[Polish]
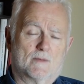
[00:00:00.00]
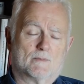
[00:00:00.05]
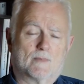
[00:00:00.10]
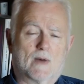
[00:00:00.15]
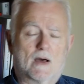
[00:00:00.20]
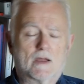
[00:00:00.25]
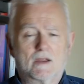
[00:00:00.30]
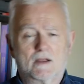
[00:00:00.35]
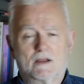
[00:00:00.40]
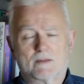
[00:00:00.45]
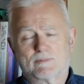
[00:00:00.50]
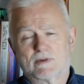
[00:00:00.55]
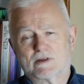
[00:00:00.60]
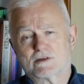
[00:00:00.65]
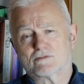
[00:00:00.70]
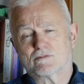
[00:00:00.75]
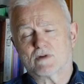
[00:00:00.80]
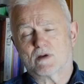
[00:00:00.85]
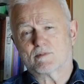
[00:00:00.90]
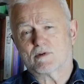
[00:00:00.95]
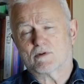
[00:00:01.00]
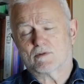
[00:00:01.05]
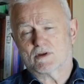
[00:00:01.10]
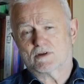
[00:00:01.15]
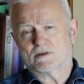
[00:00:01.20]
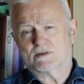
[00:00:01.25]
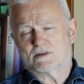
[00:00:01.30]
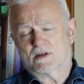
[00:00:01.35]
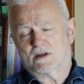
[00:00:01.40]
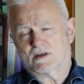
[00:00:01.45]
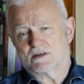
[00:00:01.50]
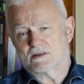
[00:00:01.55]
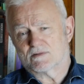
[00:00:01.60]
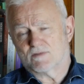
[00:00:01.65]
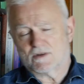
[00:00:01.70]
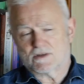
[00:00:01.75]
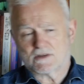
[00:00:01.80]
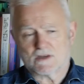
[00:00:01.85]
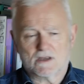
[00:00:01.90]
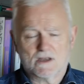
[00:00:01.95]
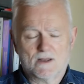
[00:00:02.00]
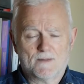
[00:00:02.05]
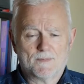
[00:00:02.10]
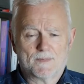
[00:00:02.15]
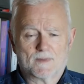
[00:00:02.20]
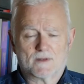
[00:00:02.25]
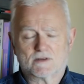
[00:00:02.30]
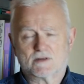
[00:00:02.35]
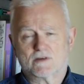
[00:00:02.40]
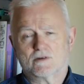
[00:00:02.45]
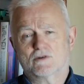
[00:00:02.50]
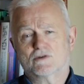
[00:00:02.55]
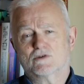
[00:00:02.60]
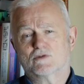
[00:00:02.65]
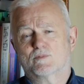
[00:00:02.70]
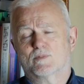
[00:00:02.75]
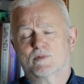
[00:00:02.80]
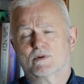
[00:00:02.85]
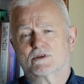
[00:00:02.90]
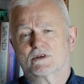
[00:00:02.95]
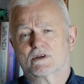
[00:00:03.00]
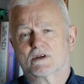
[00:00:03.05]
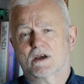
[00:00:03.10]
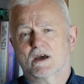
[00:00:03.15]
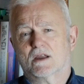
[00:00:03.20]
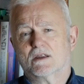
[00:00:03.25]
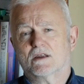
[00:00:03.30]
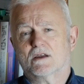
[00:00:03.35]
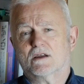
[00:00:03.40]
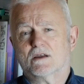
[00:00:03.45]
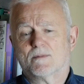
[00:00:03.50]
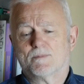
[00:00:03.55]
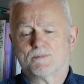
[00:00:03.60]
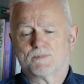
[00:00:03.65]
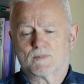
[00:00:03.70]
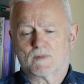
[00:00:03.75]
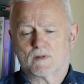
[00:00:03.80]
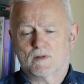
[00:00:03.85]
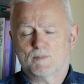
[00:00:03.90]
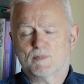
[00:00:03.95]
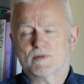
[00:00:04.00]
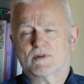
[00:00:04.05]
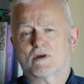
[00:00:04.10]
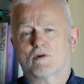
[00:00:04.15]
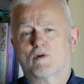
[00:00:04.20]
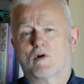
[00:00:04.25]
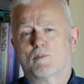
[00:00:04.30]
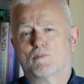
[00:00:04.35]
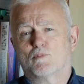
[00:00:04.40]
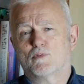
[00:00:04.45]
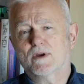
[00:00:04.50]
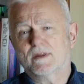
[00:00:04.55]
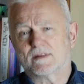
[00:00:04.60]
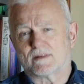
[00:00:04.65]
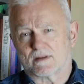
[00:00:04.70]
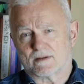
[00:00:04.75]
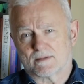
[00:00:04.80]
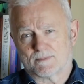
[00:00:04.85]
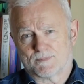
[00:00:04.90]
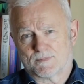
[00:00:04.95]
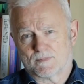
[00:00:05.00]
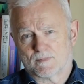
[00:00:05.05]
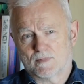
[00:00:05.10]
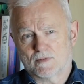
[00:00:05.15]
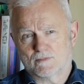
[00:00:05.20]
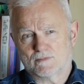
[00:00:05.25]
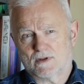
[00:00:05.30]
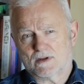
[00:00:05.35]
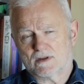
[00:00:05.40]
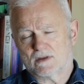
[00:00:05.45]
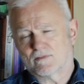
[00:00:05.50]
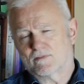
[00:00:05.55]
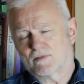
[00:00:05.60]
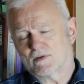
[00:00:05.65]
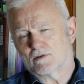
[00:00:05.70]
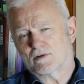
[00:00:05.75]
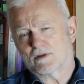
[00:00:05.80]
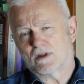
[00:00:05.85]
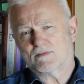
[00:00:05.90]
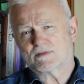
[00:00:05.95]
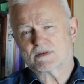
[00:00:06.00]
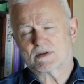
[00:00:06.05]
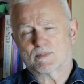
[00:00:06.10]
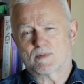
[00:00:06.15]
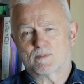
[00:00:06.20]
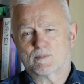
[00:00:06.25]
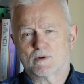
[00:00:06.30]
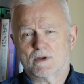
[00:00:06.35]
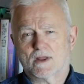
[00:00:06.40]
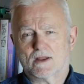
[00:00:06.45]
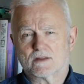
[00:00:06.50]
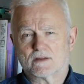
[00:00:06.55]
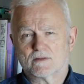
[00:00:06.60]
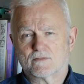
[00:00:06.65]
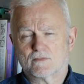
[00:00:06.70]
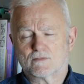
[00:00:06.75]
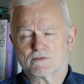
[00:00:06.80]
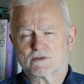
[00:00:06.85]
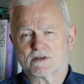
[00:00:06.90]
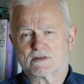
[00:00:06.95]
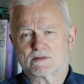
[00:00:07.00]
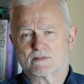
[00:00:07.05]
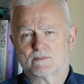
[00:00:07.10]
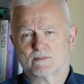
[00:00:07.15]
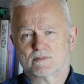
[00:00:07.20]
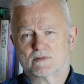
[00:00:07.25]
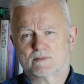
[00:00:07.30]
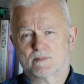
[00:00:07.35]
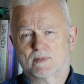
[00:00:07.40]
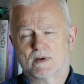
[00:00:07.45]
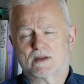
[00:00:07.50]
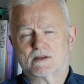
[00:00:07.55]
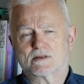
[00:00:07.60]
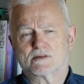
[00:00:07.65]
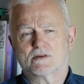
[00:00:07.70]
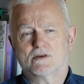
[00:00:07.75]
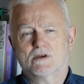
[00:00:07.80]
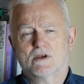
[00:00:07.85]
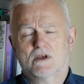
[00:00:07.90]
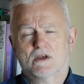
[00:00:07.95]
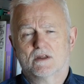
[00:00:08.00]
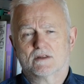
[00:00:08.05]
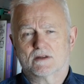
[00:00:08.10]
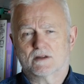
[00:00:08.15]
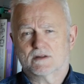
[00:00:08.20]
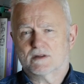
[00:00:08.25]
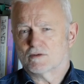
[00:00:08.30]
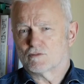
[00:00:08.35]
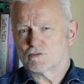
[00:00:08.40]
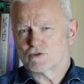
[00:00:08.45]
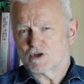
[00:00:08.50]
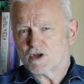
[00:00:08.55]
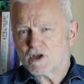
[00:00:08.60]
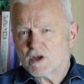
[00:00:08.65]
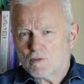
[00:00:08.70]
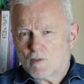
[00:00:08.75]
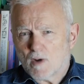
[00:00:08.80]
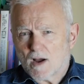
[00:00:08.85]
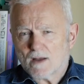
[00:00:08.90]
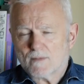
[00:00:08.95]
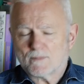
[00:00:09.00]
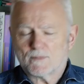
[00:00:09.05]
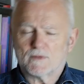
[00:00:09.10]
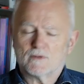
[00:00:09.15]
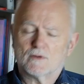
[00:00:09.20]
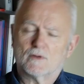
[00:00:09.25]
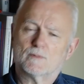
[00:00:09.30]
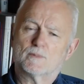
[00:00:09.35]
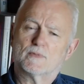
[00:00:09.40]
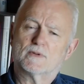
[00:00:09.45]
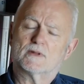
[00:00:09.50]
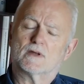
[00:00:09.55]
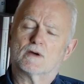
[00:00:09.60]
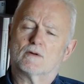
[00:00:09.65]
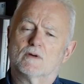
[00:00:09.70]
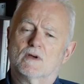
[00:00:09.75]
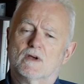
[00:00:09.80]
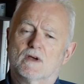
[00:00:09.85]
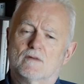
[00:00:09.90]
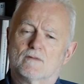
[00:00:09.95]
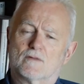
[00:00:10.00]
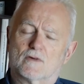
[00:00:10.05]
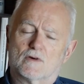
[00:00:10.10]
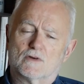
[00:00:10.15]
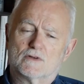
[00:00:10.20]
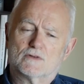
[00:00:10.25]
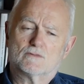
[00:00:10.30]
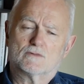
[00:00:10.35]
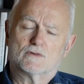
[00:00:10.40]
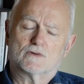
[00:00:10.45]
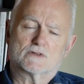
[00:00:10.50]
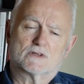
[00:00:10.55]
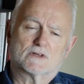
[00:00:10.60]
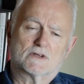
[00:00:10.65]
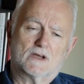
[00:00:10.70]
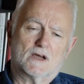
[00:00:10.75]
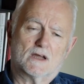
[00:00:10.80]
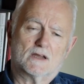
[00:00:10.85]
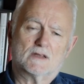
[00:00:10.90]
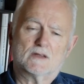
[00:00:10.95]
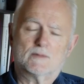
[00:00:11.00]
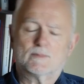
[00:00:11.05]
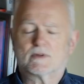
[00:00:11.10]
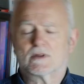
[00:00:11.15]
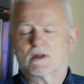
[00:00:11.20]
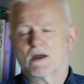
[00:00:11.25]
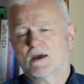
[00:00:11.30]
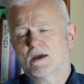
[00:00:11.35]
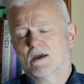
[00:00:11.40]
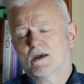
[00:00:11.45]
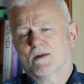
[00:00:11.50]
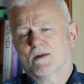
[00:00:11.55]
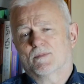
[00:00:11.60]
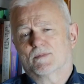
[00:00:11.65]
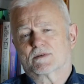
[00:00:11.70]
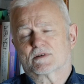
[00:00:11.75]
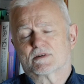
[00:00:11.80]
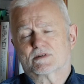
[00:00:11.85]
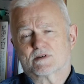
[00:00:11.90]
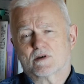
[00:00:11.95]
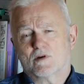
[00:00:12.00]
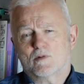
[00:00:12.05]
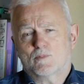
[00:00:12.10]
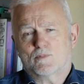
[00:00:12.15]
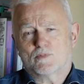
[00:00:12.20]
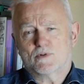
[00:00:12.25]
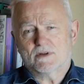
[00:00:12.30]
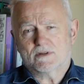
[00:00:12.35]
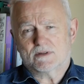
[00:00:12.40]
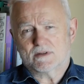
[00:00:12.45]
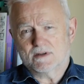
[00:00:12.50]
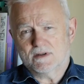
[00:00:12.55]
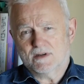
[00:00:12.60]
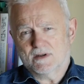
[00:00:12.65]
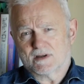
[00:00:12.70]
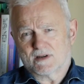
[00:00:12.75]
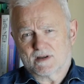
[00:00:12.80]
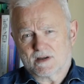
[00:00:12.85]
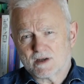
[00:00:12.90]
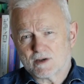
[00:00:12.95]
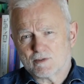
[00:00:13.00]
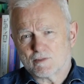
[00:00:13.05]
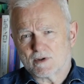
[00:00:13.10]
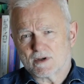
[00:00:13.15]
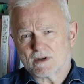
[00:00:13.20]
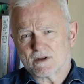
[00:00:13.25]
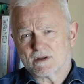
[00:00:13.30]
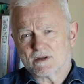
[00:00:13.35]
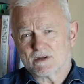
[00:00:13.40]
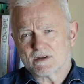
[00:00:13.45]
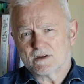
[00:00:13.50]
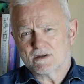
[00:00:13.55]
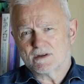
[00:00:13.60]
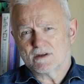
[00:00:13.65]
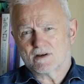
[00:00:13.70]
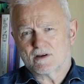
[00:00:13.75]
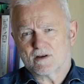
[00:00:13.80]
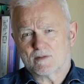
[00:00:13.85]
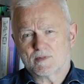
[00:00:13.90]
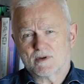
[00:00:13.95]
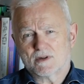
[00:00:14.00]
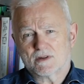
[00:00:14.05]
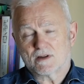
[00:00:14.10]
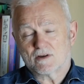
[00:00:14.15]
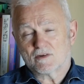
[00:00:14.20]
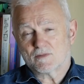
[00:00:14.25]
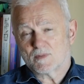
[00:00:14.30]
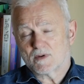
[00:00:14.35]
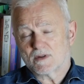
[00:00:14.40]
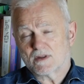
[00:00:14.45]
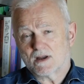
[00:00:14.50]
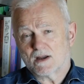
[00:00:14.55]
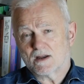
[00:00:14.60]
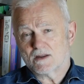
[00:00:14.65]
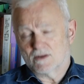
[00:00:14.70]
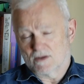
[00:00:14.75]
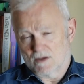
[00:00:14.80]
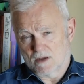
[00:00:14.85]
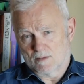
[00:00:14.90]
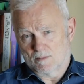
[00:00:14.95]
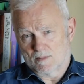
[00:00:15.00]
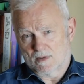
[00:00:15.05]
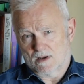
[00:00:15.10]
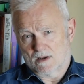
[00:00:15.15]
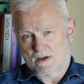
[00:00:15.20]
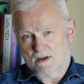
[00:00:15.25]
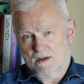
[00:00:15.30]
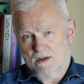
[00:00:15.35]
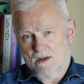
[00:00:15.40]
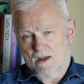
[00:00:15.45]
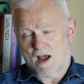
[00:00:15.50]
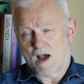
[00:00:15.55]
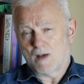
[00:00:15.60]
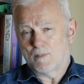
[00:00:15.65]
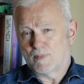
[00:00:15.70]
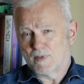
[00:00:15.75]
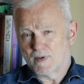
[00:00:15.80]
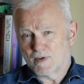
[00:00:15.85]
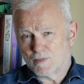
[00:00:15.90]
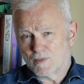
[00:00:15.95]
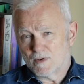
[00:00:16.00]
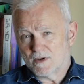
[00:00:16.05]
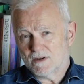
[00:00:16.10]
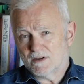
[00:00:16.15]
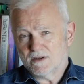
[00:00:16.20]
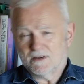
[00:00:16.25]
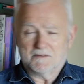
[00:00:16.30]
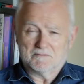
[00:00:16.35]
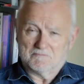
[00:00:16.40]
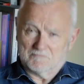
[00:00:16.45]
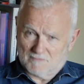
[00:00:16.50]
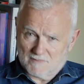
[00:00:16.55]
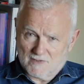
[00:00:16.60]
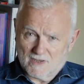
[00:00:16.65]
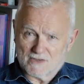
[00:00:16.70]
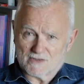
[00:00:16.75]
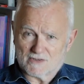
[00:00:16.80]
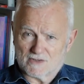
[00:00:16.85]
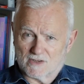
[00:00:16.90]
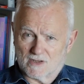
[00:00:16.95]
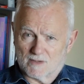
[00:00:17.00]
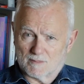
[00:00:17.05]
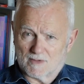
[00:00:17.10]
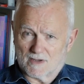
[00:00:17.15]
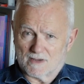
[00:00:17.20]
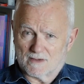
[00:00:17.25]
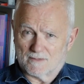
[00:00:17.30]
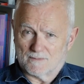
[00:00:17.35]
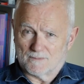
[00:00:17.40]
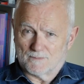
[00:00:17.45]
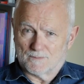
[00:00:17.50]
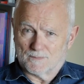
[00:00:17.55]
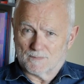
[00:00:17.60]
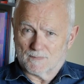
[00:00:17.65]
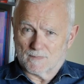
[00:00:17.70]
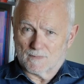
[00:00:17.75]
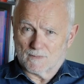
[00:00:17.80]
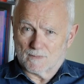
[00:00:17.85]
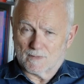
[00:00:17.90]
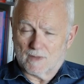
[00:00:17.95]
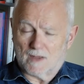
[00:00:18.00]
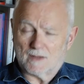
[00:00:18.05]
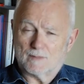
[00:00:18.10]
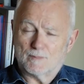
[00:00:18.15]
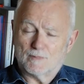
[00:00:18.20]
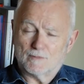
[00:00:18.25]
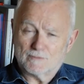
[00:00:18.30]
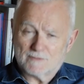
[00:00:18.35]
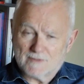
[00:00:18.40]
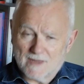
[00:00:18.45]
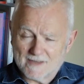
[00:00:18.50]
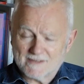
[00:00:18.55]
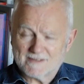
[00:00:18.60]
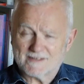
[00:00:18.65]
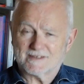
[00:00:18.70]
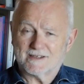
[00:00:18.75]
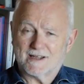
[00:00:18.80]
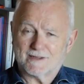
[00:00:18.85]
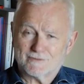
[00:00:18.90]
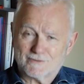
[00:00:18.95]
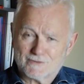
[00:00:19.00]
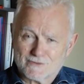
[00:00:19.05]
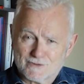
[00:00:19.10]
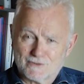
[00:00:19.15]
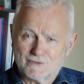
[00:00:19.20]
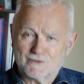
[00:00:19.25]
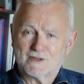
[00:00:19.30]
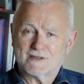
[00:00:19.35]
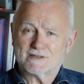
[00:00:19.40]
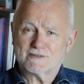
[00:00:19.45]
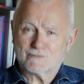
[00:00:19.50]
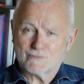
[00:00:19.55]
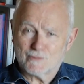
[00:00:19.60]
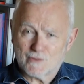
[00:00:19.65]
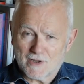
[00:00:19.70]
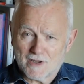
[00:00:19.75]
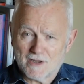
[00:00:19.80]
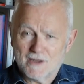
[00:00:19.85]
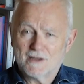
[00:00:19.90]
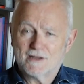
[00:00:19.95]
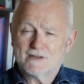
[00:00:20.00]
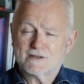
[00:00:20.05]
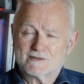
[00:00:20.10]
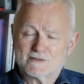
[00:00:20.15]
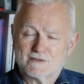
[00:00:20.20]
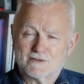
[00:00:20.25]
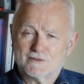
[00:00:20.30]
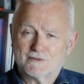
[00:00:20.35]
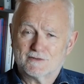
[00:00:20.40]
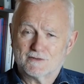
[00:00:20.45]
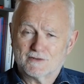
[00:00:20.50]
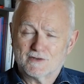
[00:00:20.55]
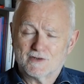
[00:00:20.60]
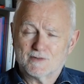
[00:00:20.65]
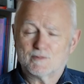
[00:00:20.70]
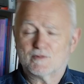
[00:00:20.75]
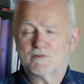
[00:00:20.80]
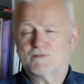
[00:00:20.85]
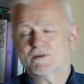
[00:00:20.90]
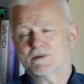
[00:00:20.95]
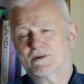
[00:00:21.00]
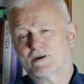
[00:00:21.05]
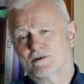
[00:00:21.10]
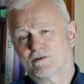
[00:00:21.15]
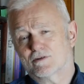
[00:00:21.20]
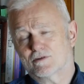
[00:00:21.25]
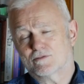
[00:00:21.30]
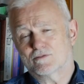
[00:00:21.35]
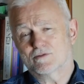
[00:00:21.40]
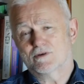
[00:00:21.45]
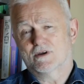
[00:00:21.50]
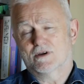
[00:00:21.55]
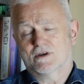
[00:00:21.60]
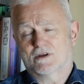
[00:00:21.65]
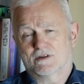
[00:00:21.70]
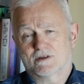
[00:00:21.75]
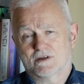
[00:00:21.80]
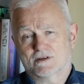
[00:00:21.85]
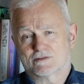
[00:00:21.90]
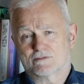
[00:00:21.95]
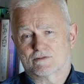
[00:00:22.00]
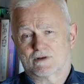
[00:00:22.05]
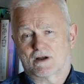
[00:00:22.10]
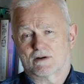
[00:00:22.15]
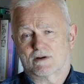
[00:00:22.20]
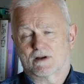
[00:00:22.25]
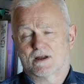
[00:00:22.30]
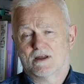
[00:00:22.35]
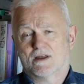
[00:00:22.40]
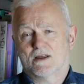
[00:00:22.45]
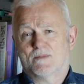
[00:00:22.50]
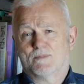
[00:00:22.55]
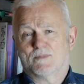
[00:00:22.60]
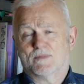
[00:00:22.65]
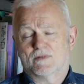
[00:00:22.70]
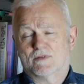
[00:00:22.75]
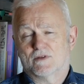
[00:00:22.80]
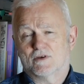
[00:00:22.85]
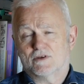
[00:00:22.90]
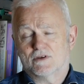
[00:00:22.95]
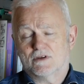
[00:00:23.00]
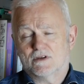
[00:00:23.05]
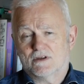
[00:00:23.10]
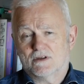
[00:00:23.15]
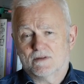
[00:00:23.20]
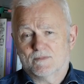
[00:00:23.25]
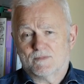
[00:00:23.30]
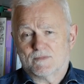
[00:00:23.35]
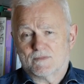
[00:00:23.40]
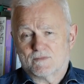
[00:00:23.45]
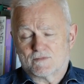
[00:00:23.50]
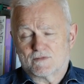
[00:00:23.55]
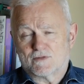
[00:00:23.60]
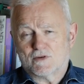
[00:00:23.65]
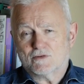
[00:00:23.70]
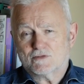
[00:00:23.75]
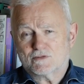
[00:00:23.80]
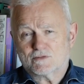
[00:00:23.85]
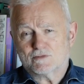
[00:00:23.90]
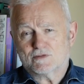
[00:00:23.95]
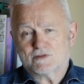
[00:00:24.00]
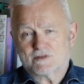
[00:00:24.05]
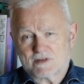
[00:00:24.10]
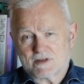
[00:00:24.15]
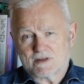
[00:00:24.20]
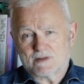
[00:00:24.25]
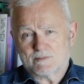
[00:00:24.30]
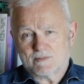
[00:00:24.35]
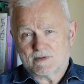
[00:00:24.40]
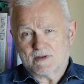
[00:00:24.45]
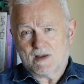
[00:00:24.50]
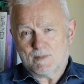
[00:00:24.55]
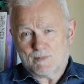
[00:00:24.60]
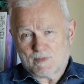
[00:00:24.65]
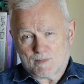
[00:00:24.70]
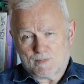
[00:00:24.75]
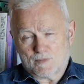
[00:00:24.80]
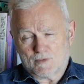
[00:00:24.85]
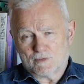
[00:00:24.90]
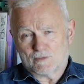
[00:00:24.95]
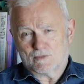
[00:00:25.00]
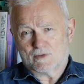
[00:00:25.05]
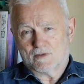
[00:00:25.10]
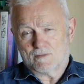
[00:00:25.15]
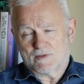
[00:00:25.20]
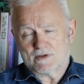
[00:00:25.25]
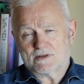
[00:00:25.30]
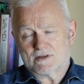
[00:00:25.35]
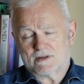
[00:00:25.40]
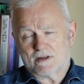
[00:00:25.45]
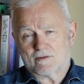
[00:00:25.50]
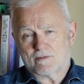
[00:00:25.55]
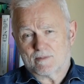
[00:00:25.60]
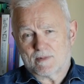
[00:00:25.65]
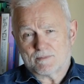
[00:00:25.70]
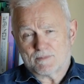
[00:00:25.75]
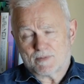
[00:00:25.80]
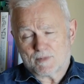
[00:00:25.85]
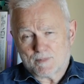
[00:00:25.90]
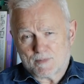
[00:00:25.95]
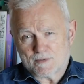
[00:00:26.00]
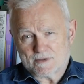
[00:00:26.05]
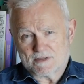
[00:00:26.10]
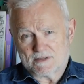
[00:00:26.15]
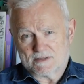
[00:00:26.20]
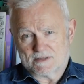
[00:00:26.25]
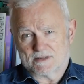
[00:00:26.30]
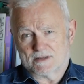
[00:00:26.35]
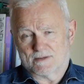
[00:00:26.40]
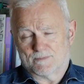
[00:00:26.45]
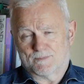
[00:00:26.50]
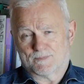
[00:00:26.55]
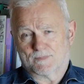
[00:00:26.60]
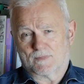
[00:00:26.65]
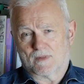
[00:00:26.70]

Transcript: Marek Pacuła miał kiedyś taki zwyczaj, że chodził po księgarniach i pytał o płyty. Był taki wykonawca popularny wówczas y, bardzo, Tadeusz Chyła. I on pytał, wchodził do księgarni i pytał, czy są płyty Chyły? I kobieta odpowiadała, nie ma. A były? Też nie ma. Taki był test na to, czy ona słucha, co on do niej mówi. Na ogół nie słuchała. No i w związku z tym ja proponuję, właśnie taką mam propozycję,